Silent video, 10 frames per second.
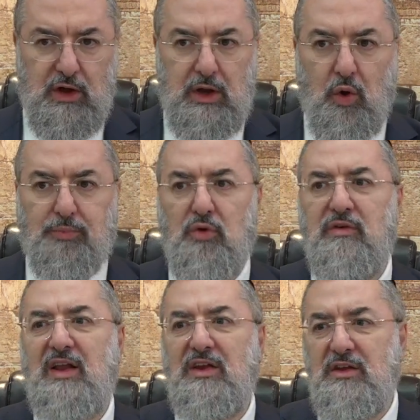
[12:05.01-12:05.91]
et on peut
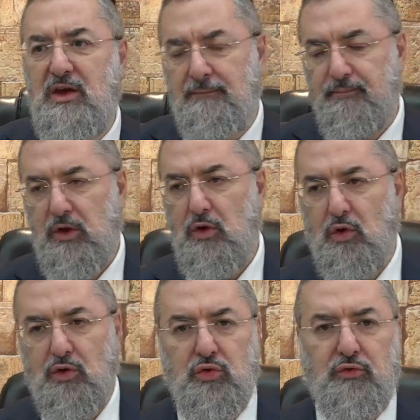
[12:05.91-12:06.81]
valider
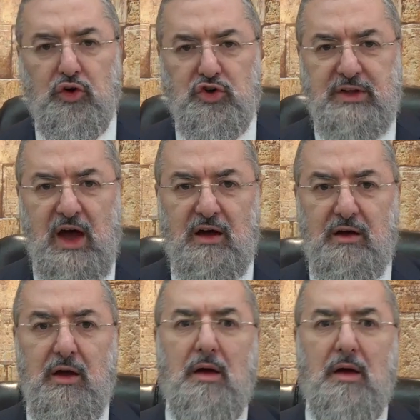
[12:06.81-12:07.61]
le nouveau shtar